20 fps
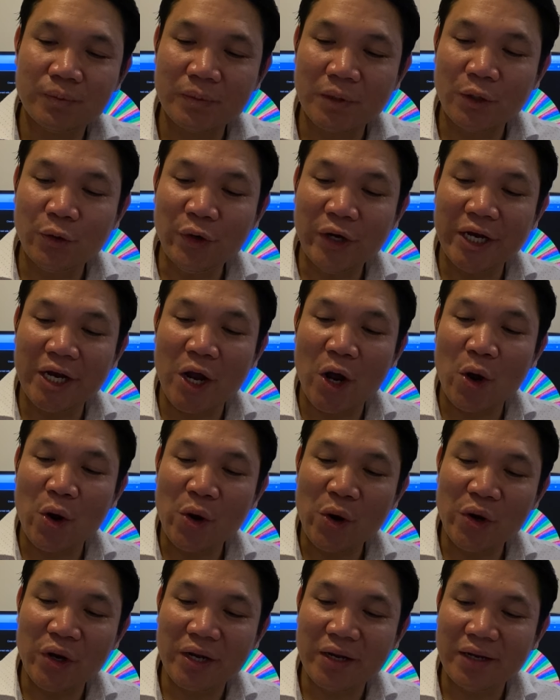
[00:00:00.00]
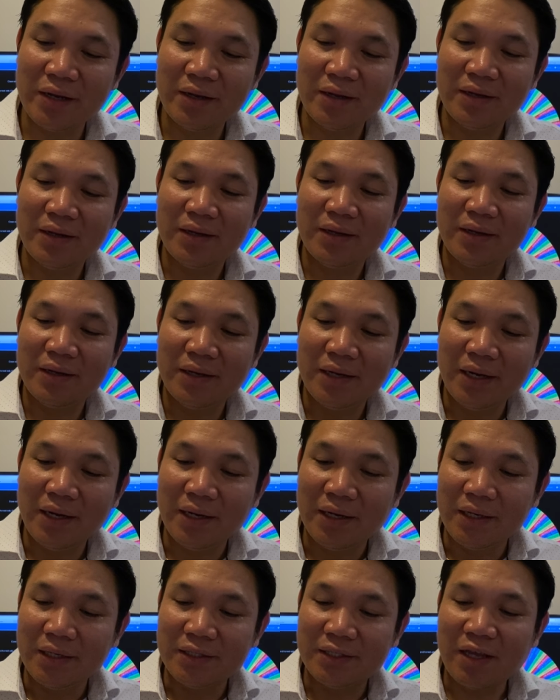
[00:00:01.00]
There we go.
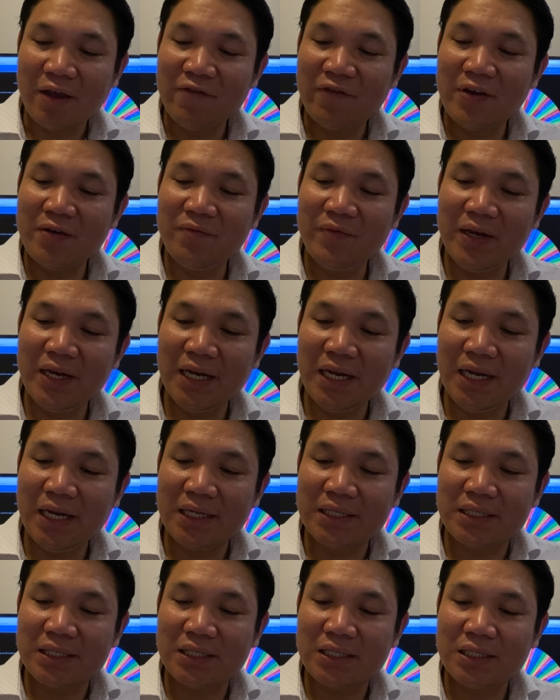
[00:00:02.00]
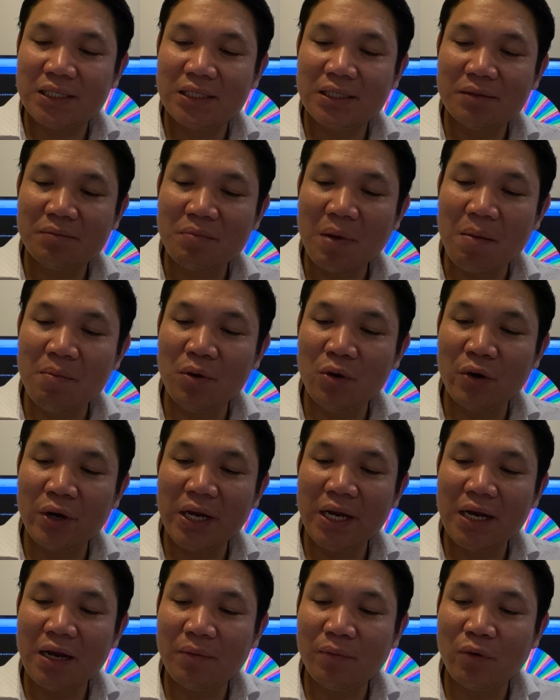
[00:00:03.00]
7 minutes. Ma'am
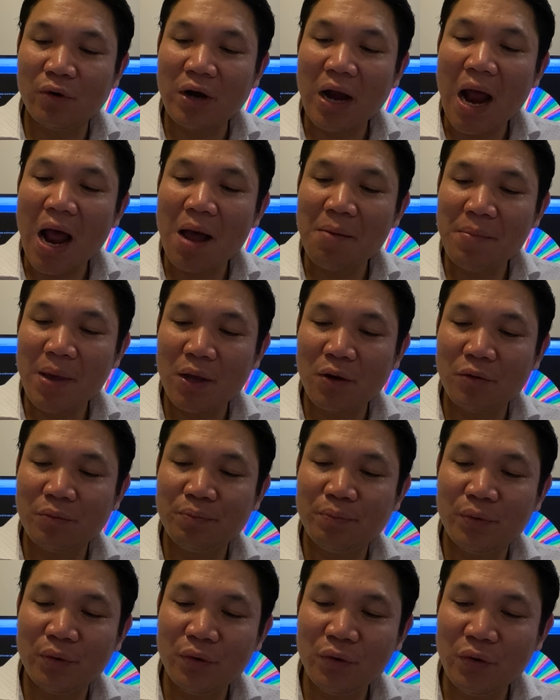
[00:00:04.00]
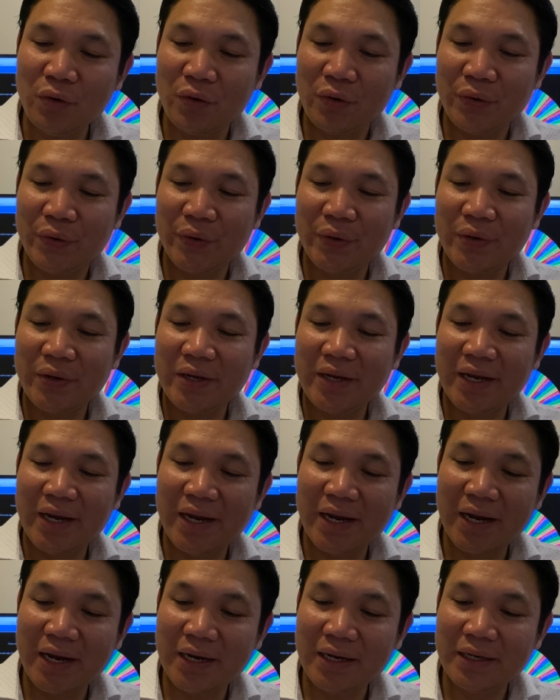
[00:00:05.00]
Lorena Borja, meron po.
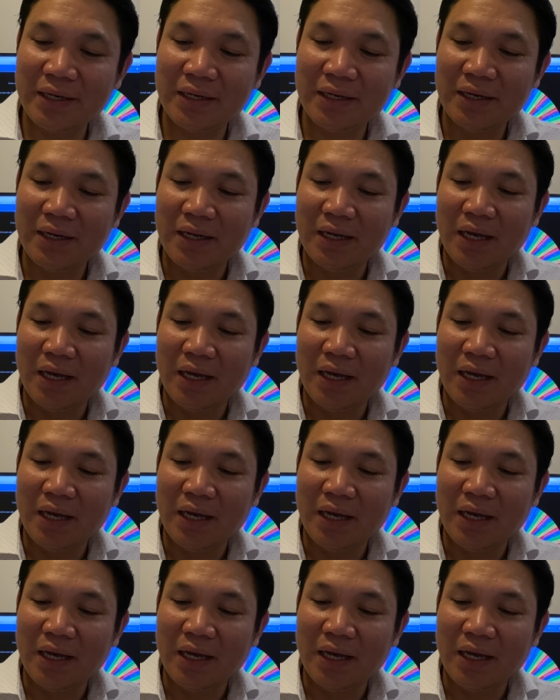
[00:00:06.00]
Yan.